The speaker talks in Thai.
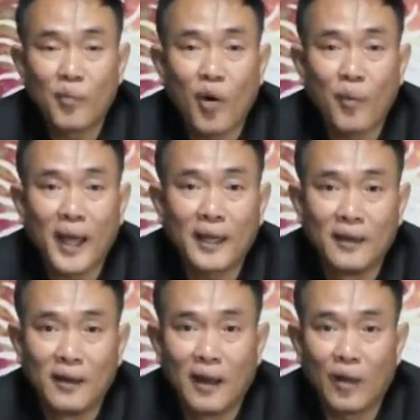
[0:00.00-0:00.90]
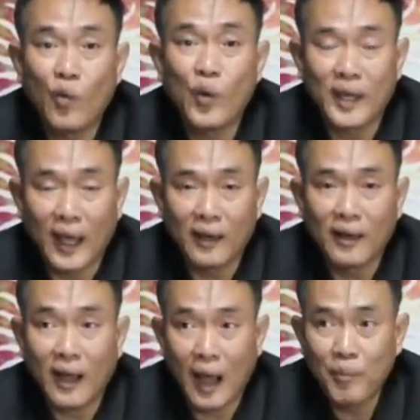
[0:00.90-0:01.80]
มอบให้แล้วคุยกัน
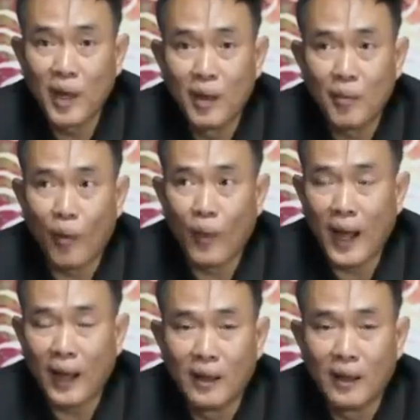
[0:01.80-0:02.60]
นะครับ เพราะว่า